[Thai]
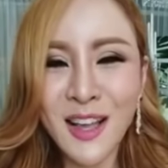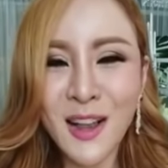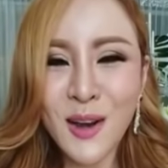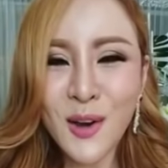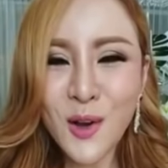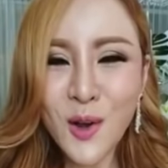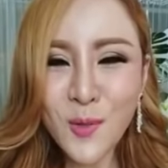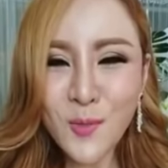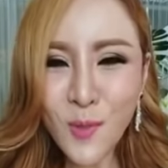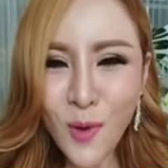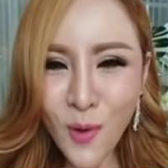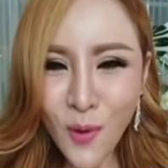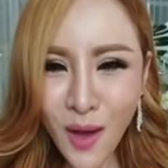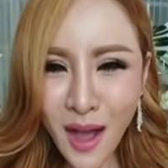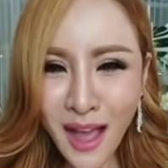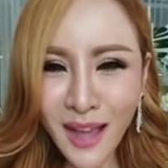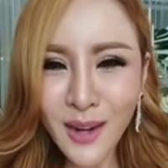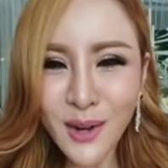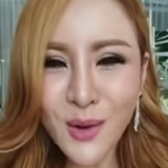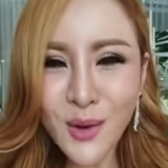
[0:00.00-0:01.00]
ลูกบัว
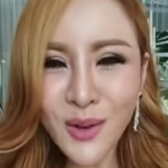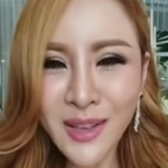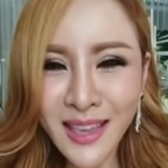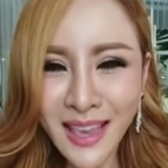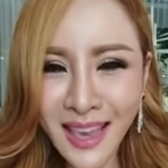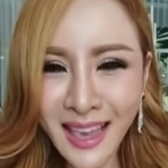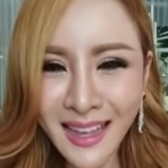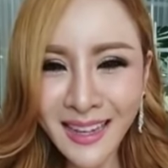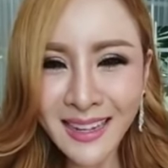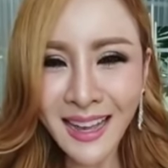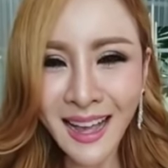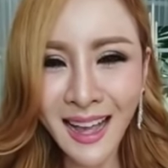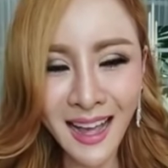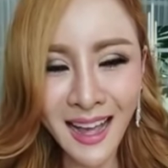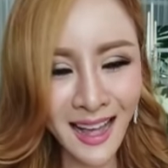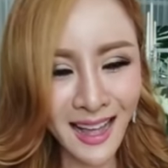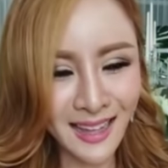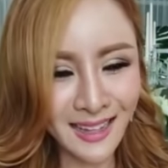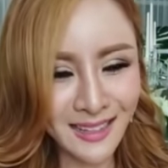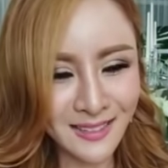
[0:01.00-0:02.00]
ลูกยิ่งค่ะ
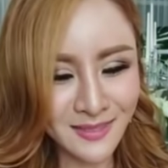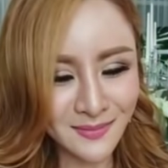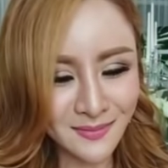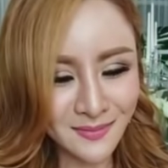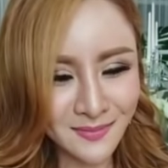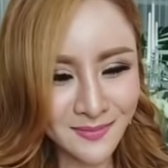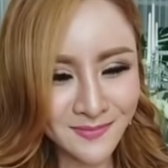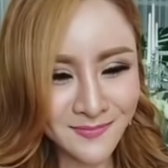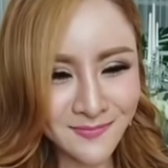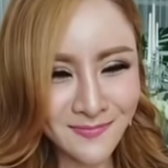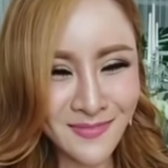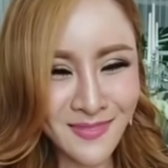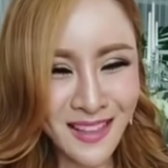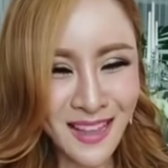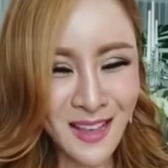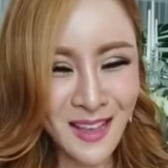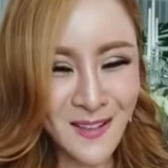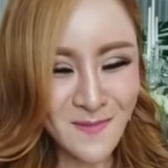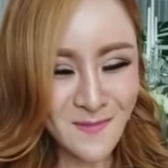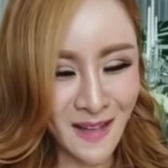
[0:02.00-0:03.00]

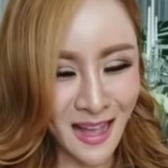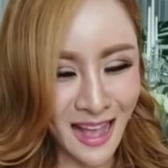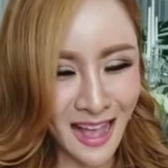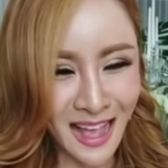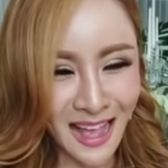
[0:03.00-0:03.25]
ไป